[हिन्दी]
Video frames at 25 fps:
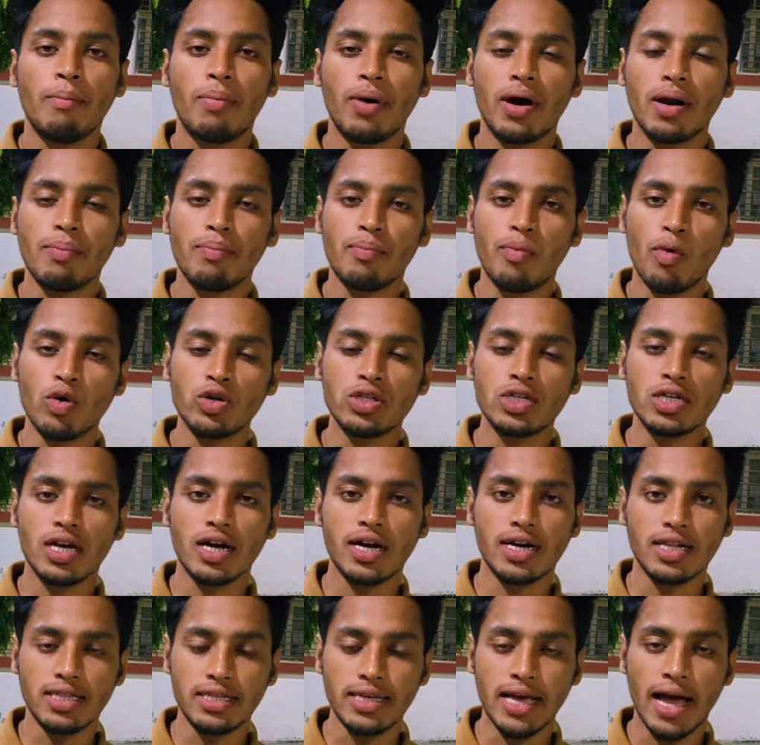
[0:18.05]
पर पोस्ट
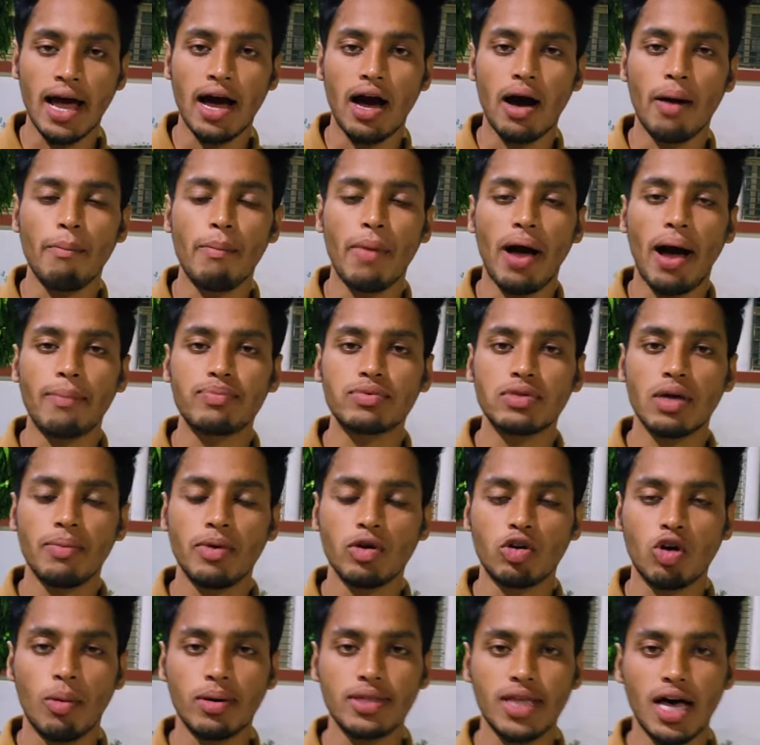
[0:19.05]
कर दिया है अब मैं आप
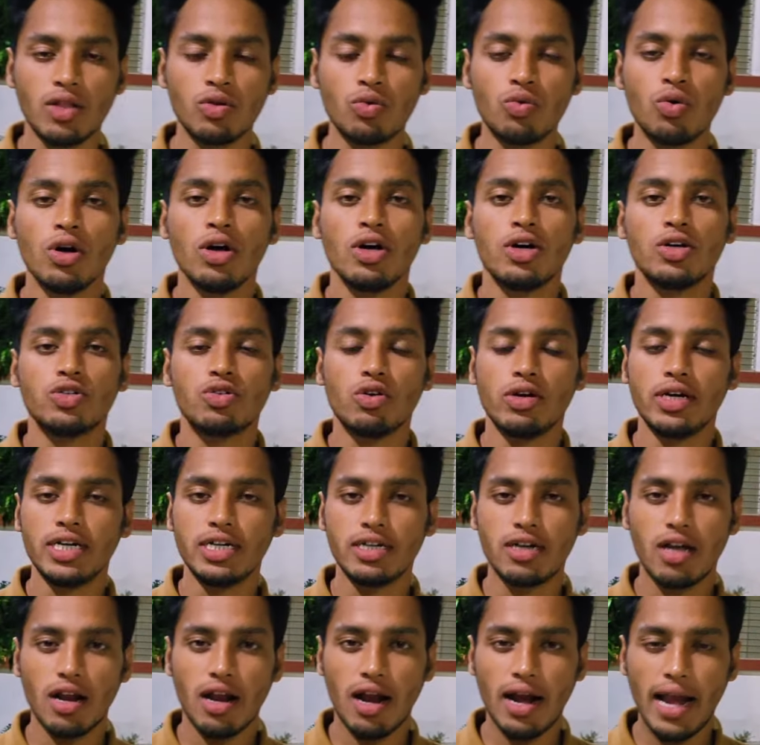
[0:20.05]
सभी को बता दूँ जो
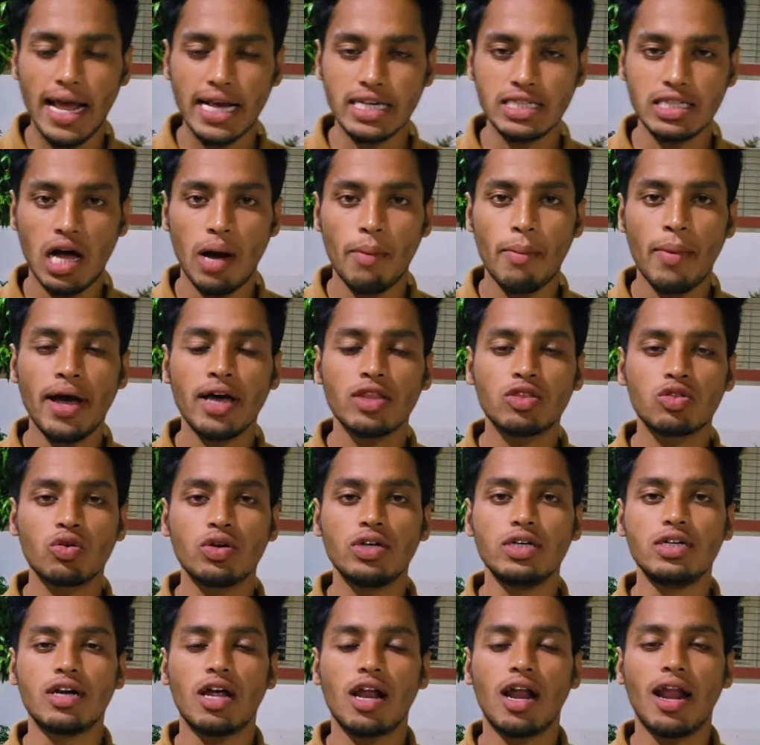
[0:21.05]
इंटरनल एग्ज़ाम है
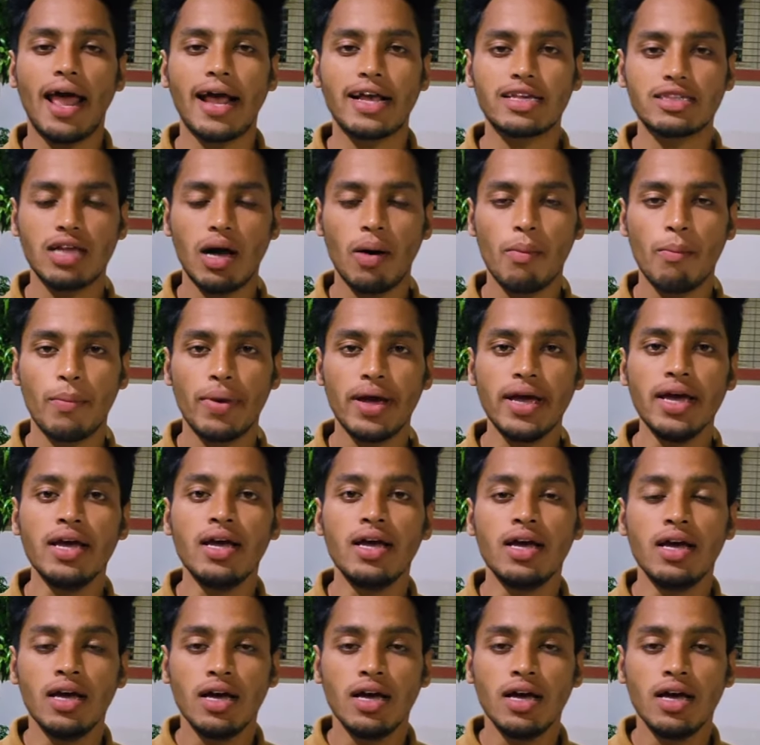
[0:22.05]
तो इंटरनल एग्ज़ाम में